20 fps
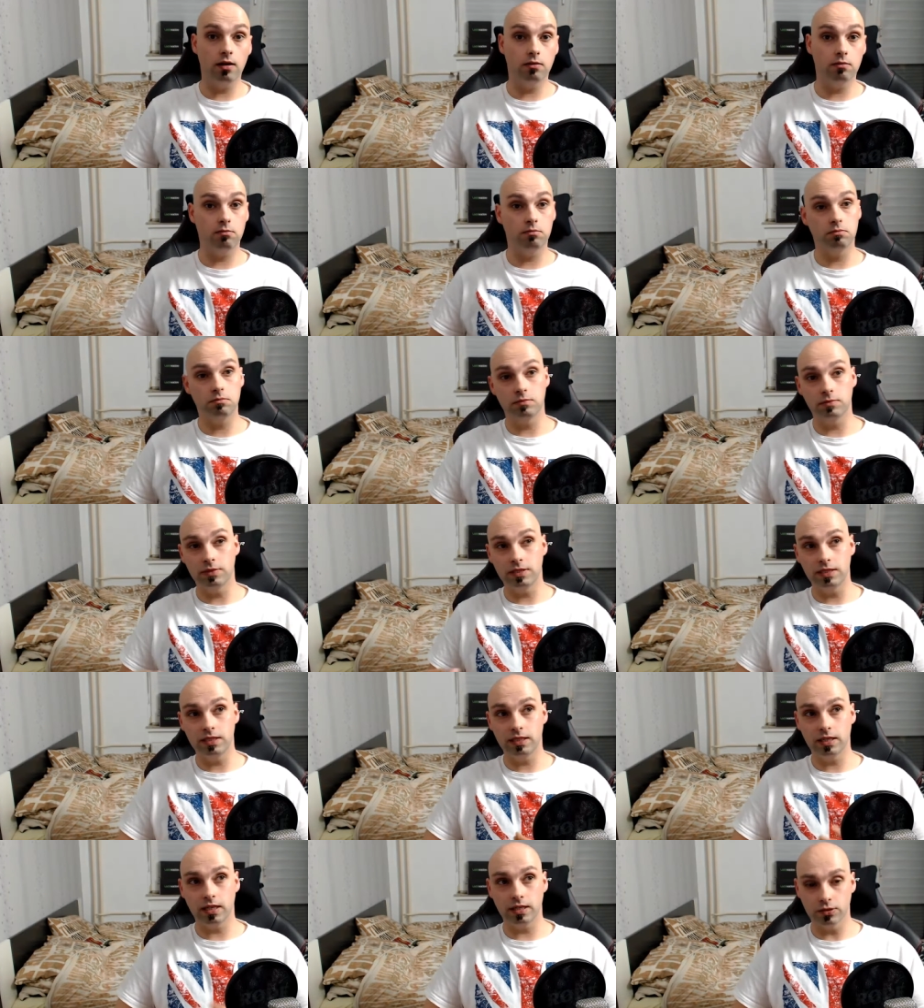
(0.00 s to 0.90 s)
nicht
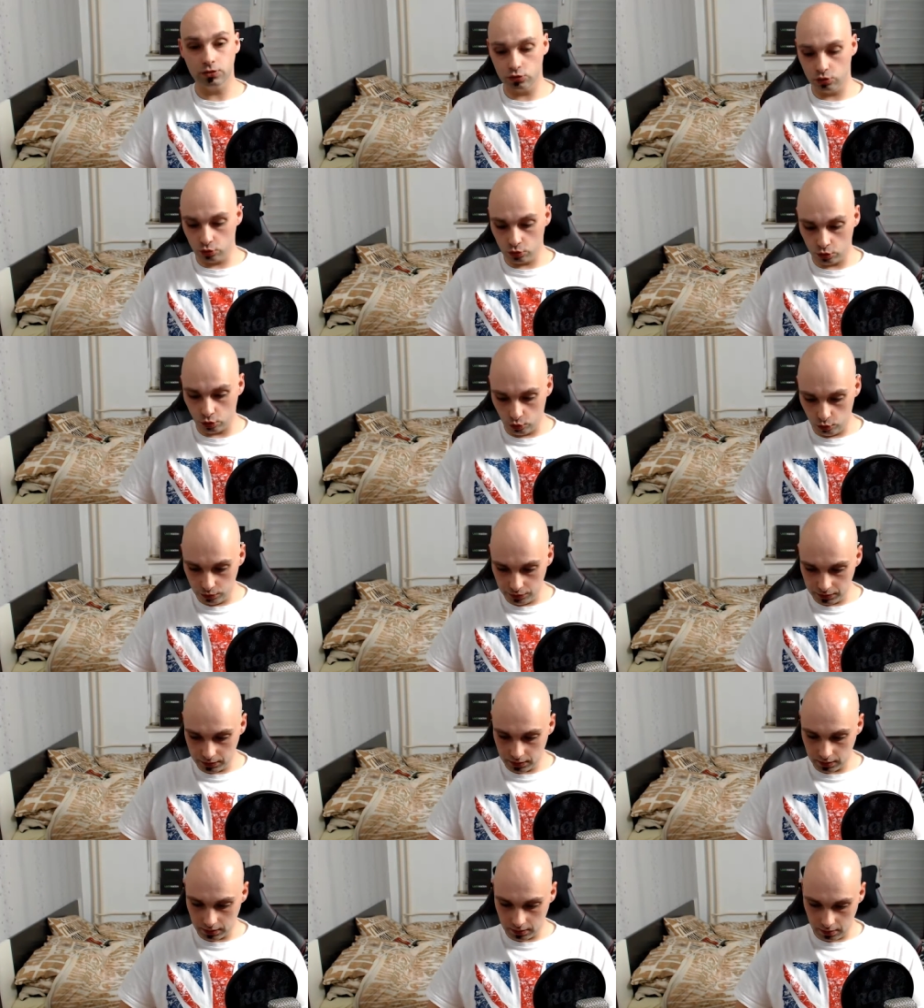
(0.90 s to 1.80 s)
ganz synchron
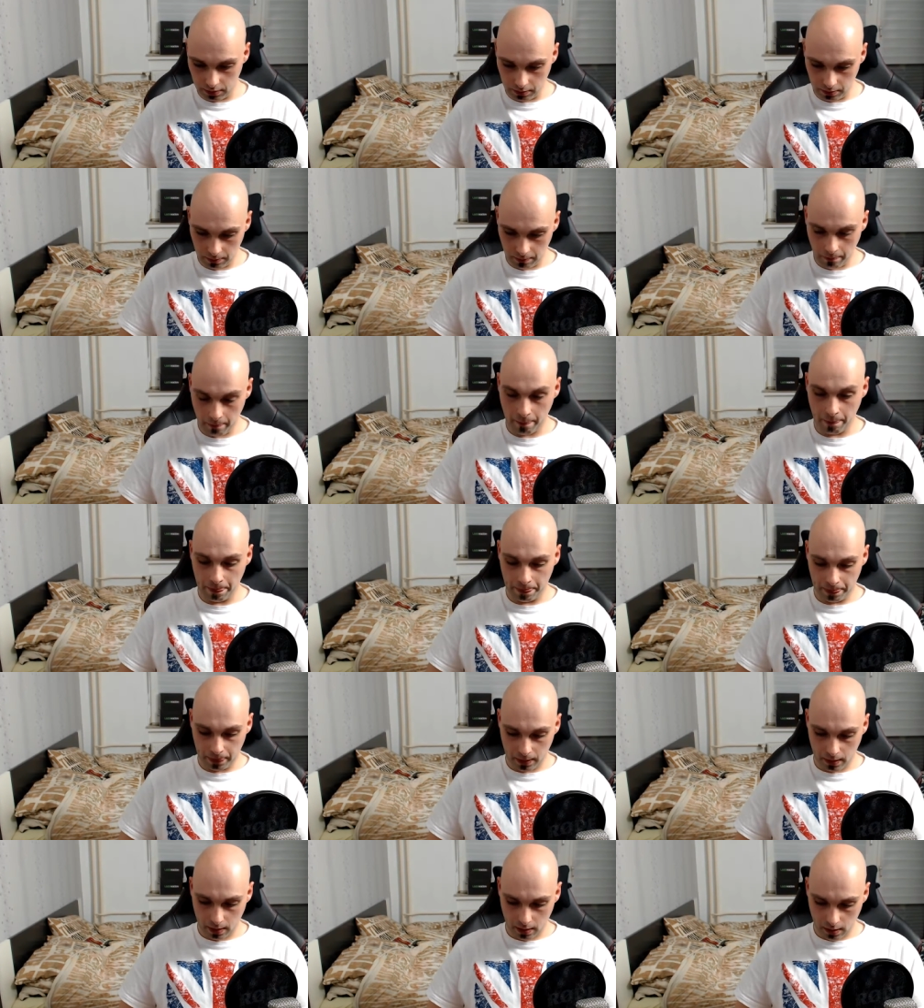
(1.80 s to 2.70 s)
sind.
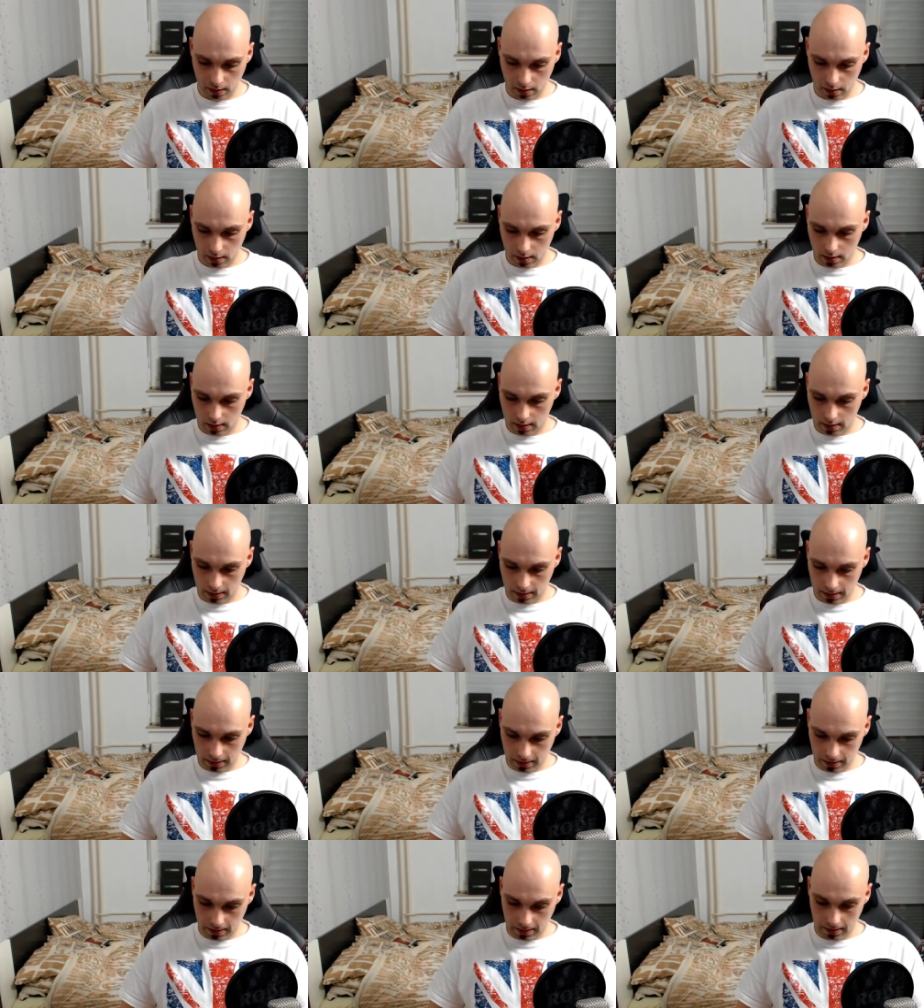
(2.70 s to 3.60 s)
Äh,
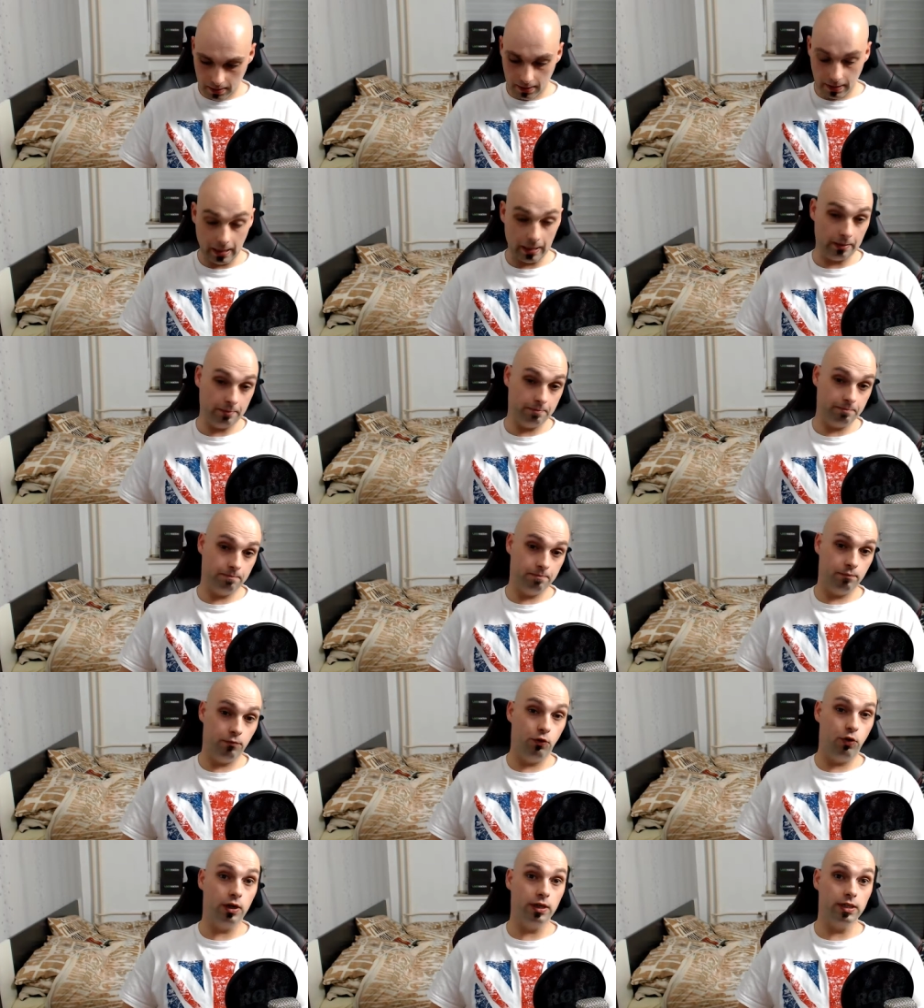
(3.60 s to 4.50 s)
ja,
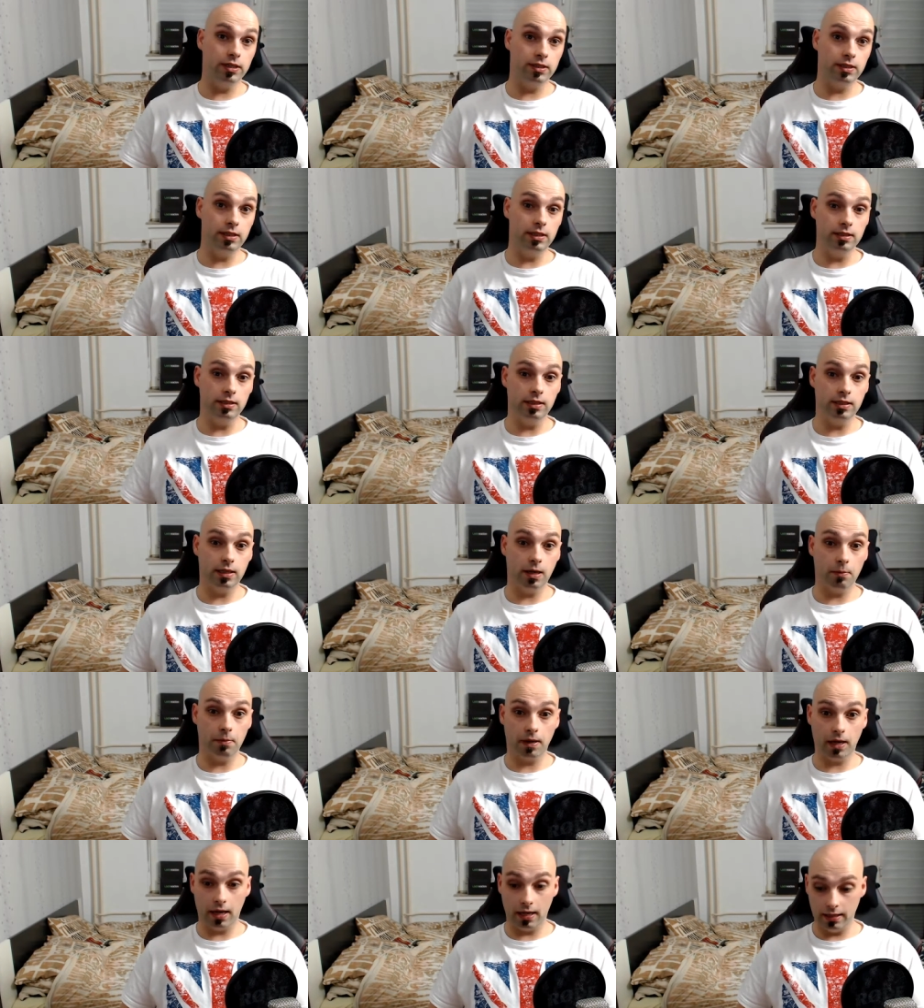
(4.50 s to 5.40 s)
woran es liegt, ich habe
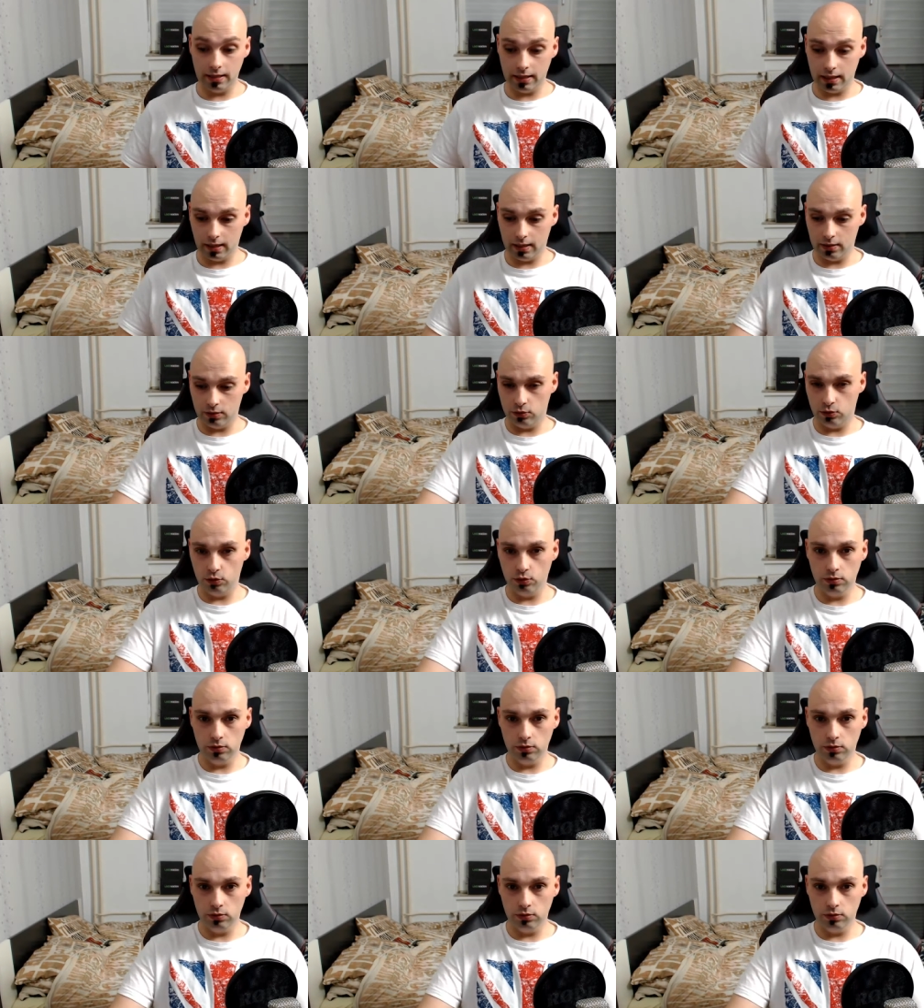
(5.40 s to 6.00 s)
keine Ahnung.